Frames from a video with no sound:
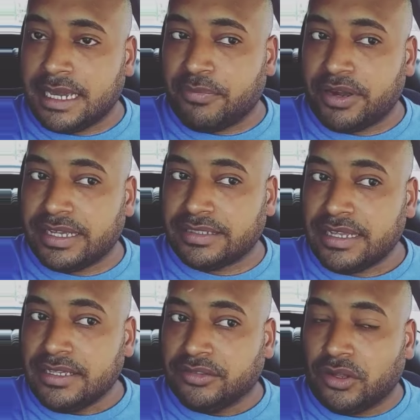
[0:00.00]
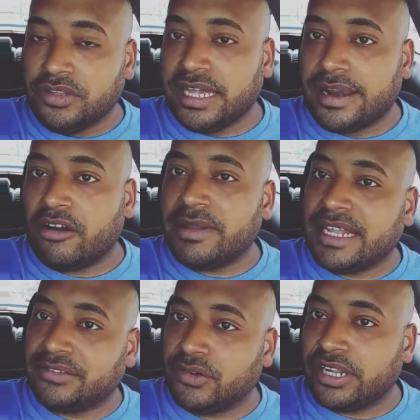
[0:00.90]
y que pues son 10
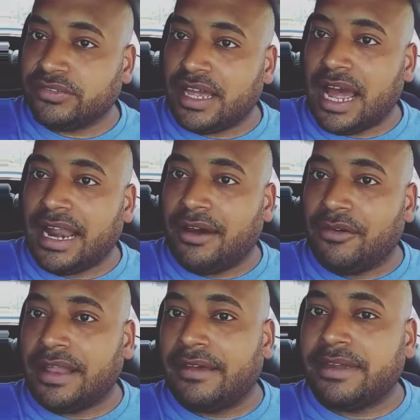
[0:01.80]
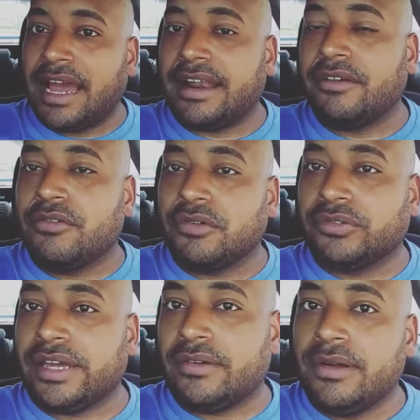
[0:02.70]
recomendaciones a la hora de viajar
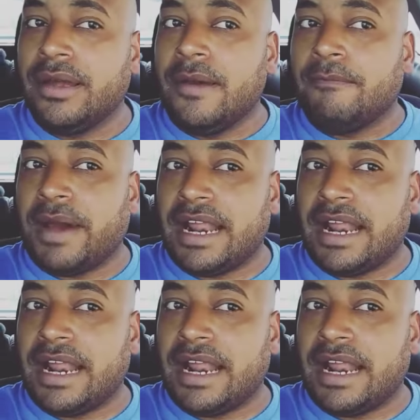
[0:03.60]
en un crucero